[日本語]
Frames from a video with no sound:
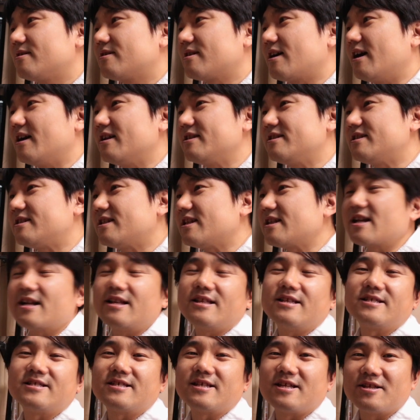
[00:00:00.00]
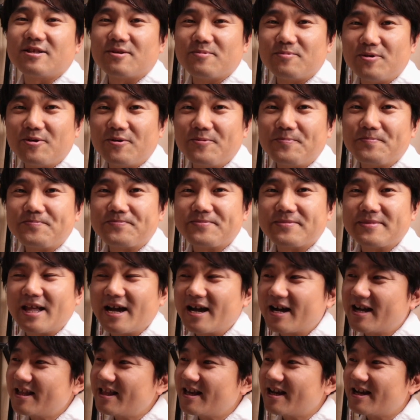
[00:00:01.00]
感じてたんですけれども
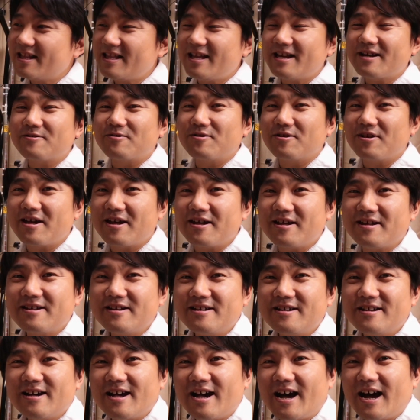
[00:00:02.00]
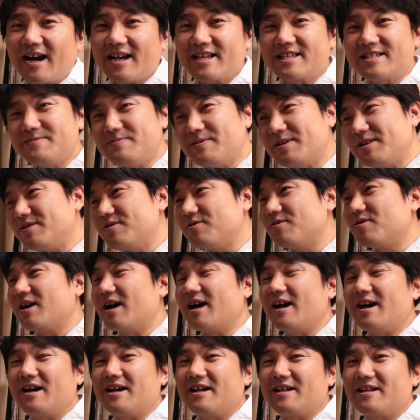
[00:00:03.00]
なかなかねこれ始めるの
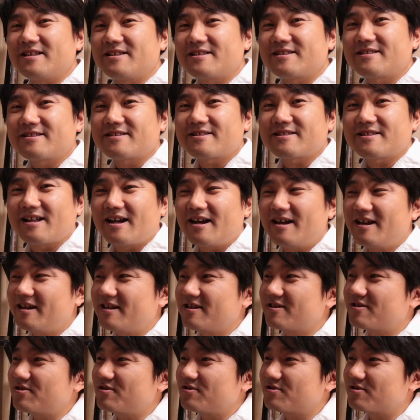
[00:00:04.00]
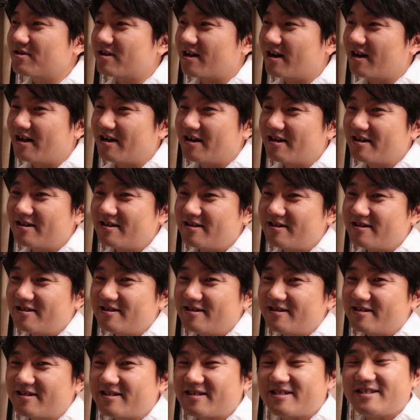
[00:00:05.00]
が大変というか
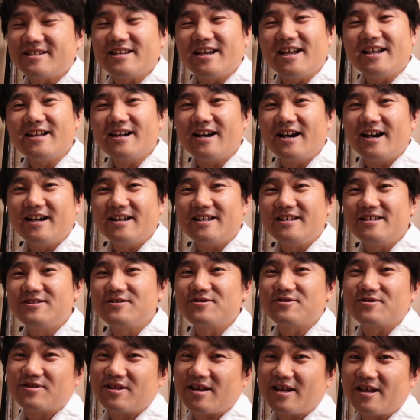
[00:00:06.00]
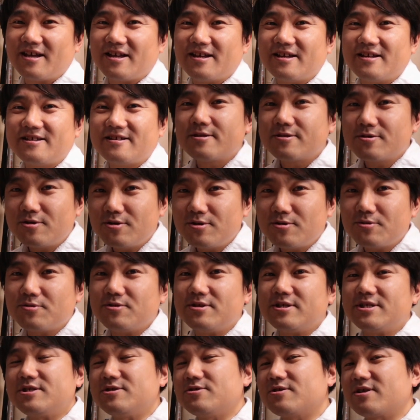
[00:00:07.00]
気合がいるのでどういう
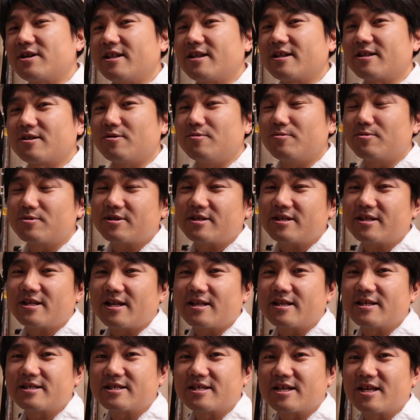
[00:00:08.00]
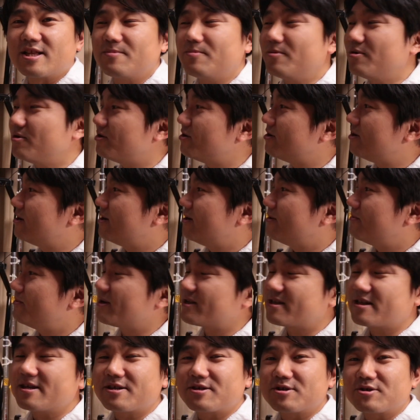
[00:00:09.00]
風にしようかなって思っていたんですけれども、
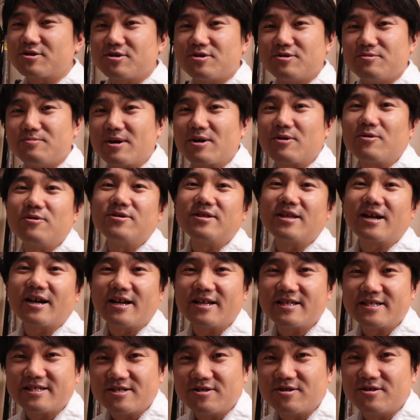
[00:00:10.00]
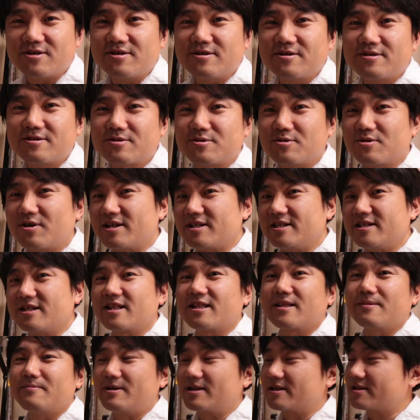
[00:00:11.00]
まあ、結局、まあ、こんな感じの動画に
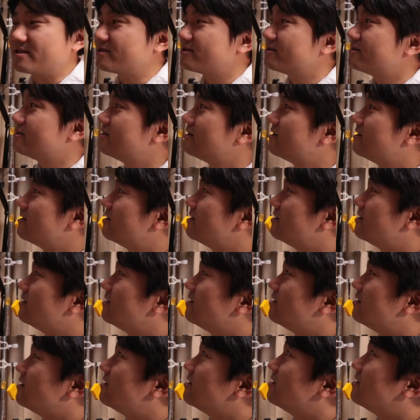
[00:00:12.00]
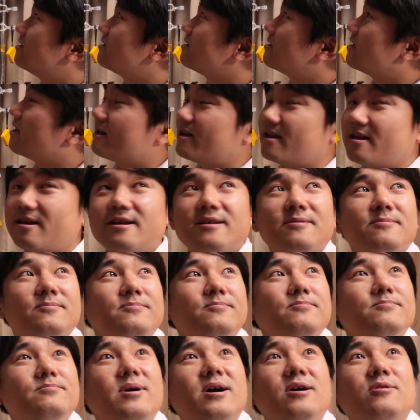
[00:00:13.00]
なってます。で
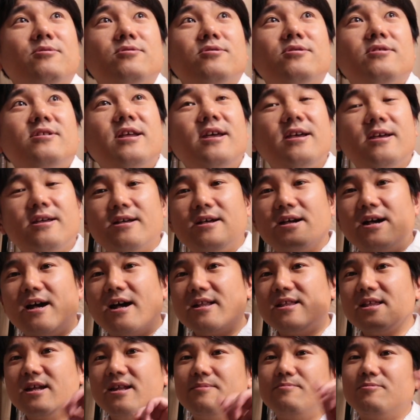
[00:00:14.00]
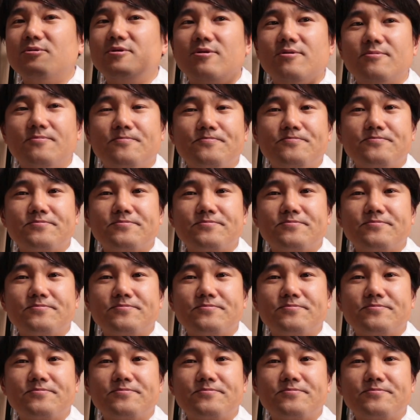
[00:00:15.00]
まあこのね辺りも